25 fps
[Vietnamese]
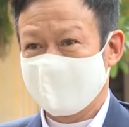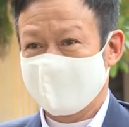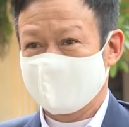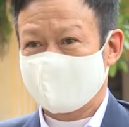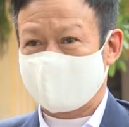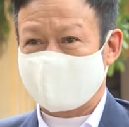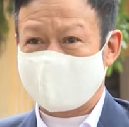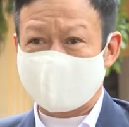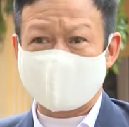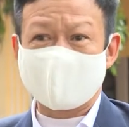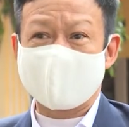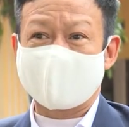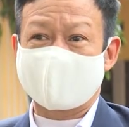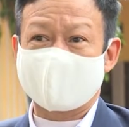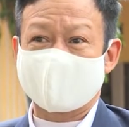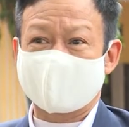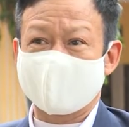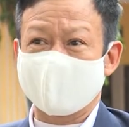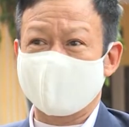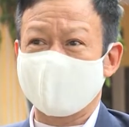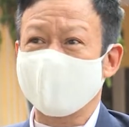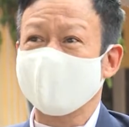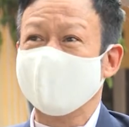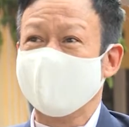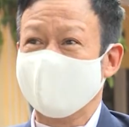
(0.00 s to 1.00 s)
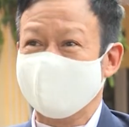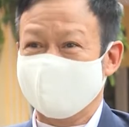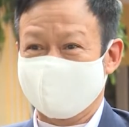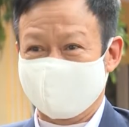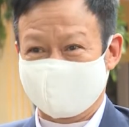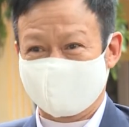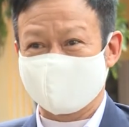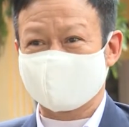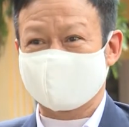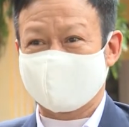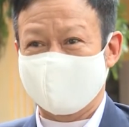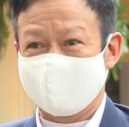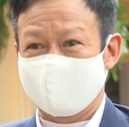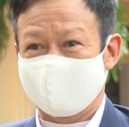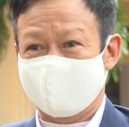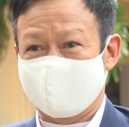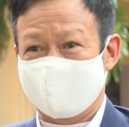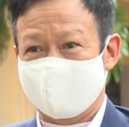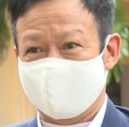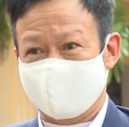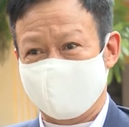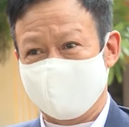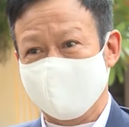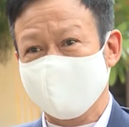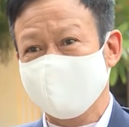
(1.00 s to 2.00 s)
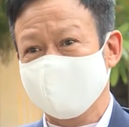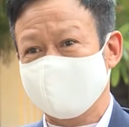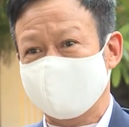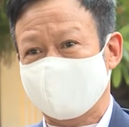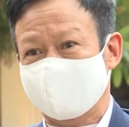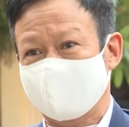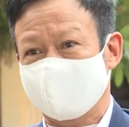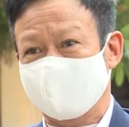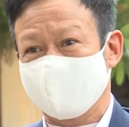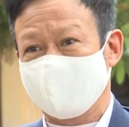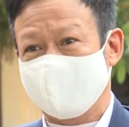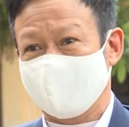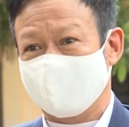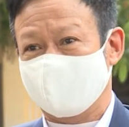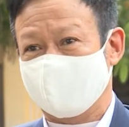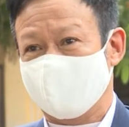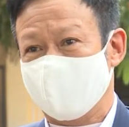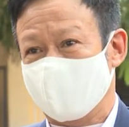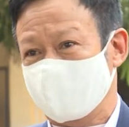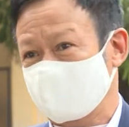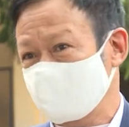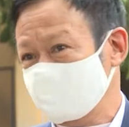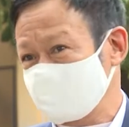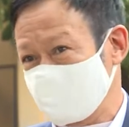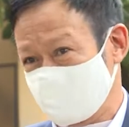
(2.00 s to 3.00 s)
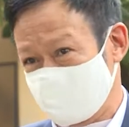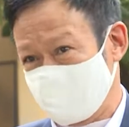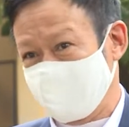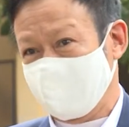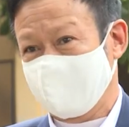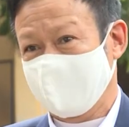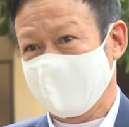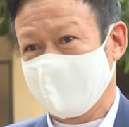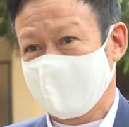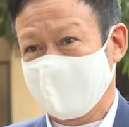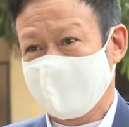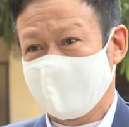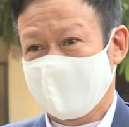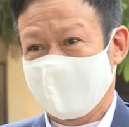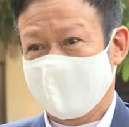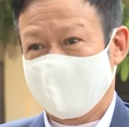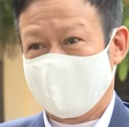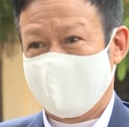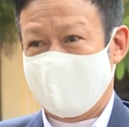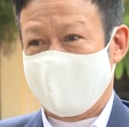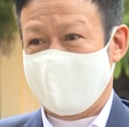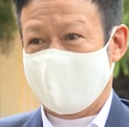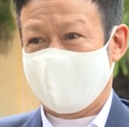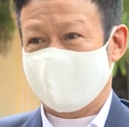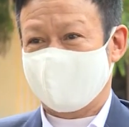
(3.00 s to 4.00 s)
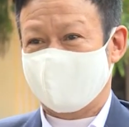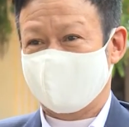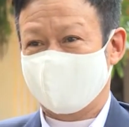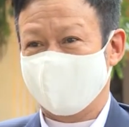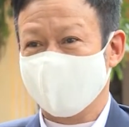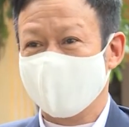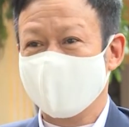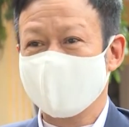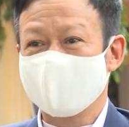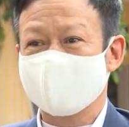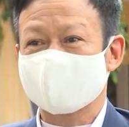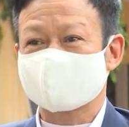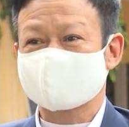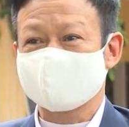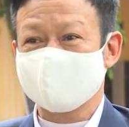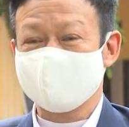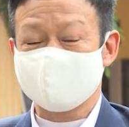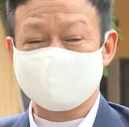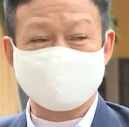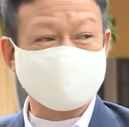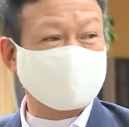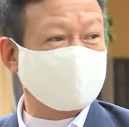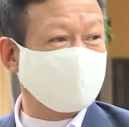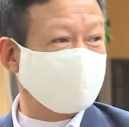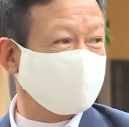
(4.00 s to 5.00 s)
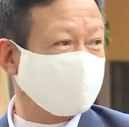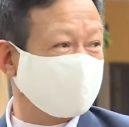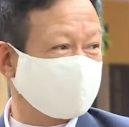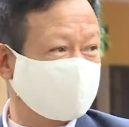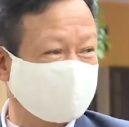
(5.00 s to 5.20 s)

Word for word: và đặc biệt cái, cái quy định tôi thấy là nó hợp lý theo cái quy định của bộ giáo dục ấy là phụ huynh học sinh trước kia thì